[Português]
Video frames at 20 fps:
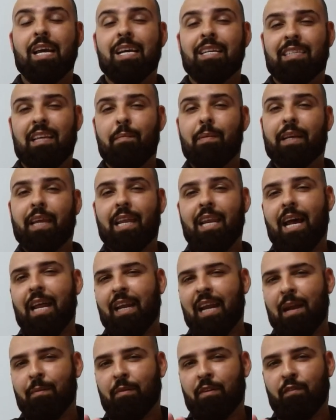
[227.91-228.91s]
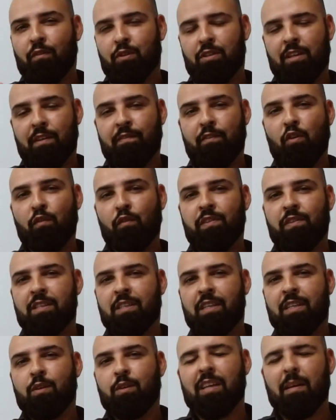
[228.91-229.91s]
Sabe aquele alarme que você vê o
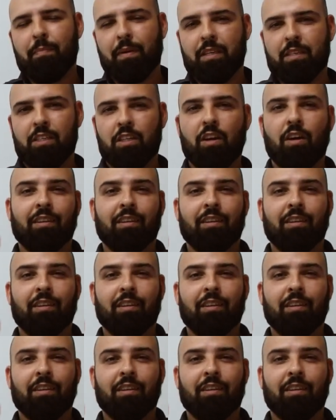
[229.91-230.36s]
vizinho sempre assim,